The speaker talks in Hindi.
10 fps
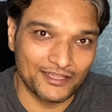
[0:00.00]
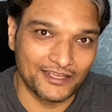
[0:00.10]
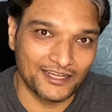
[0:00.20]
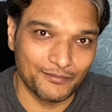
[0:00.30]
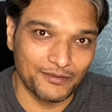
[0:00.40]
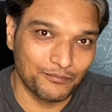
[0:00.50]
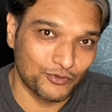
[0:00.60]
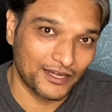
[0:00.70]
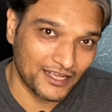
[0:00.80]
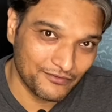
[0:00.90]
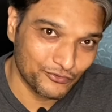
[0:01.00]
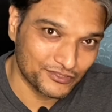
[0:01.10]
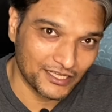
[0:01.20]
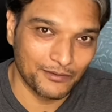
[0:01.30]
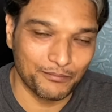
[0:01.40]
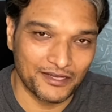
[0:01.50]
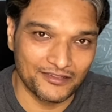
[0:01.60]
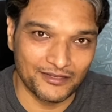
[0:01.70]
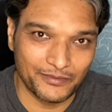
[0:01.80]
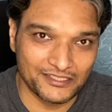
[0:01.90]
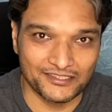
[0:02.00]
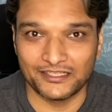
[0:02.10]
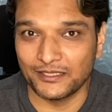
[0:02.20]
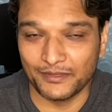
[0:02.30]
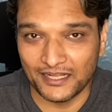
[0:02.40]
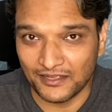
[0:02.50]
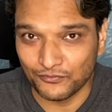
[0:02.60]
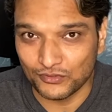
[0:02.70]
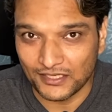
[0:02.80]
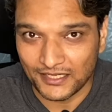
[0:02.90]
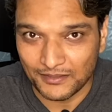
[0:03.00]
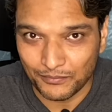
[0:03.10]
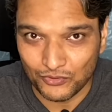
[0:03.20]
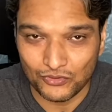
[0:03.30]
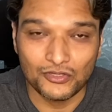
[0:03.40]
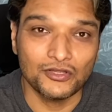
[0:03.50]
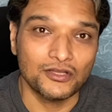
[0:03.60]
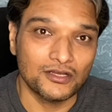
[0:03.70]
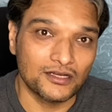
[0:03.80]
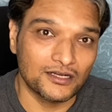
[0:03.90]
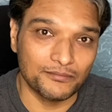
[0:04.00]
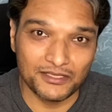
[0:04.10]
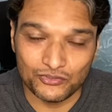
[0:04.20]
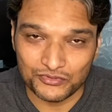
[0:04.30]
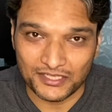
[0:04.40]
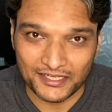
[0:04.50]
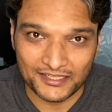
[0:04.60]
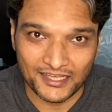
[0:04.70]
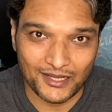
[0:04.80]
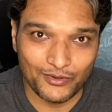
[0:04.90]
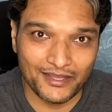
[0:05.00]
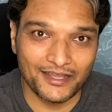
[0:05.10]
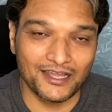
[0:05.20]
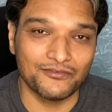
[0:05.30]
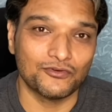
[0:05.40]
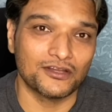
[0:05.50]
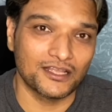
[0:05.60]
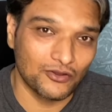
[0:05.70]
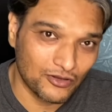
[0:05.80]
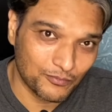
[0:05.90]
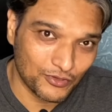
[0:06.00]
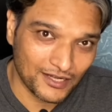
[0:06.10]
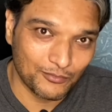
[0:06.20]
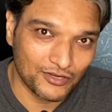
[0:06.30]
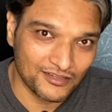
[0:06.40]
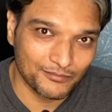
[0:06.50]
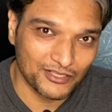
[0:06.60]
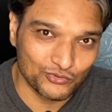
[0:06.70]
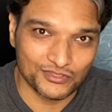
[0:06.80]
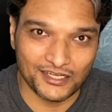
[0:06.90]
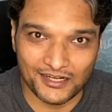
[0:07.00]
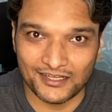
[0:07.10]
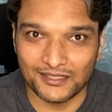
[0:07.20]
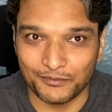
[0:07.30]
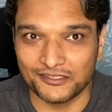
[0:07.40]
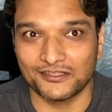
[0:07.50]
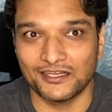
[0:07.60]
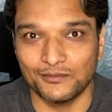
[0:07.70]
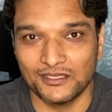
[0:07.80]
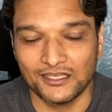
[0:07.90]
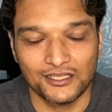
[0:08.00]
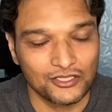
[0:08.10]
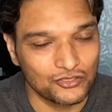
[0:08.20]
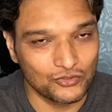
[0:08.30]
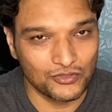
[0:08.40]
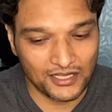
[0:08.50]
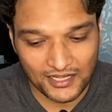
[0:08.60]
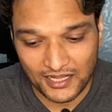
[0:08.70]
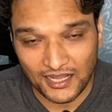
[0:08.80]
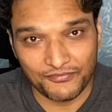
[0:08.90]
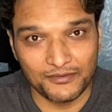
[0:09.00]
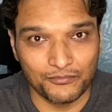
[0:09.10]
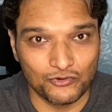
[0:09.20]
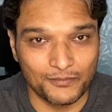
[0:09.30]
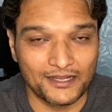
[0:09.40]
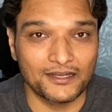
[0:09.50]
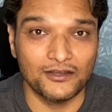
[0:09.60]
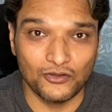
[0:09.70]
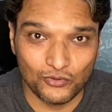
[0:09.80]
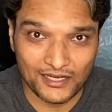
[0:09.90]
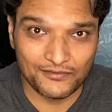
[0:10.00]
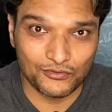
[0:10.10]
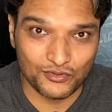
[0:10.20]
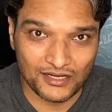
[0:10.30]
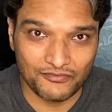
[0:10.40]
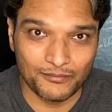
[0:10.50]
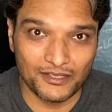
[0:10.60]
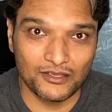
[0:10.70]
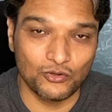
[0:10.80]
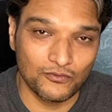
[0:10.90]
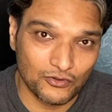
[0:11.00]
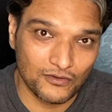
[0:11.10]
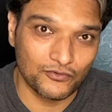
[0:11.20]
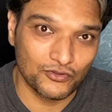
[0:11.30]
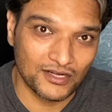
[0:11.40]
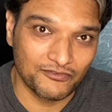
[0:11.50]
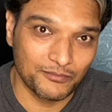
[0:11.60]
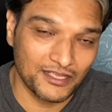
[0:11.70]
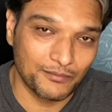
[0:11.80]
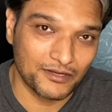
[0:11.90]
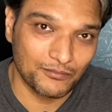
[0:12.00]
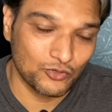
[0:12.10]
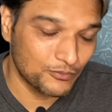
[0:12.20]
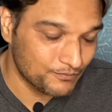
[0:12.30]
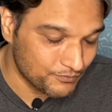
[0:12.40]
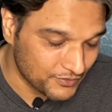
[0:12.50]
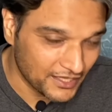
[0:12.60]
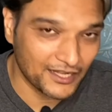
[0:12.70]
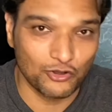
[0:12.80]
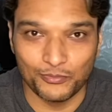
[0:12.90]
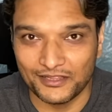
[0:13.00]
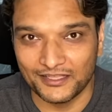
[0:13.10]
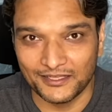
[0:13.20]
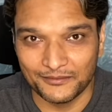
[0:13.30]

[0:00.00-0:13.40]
देखने में पुराने आईफोन्स के कंपैरिजन में जैसे कि मैंने आईफोन 13 प्रो भी यूज़ करके देखा हुआ है आईफोन के और पुराने मॉडल्स में यूज़ कर रहा था पर्सनली भी तो काफ़ी इंप्रूवमेंट लो लाइट फोटोग्राफी में ओवरऑल फोटोग्राफी में यहाँ पर हमको देखने को मिलते हैं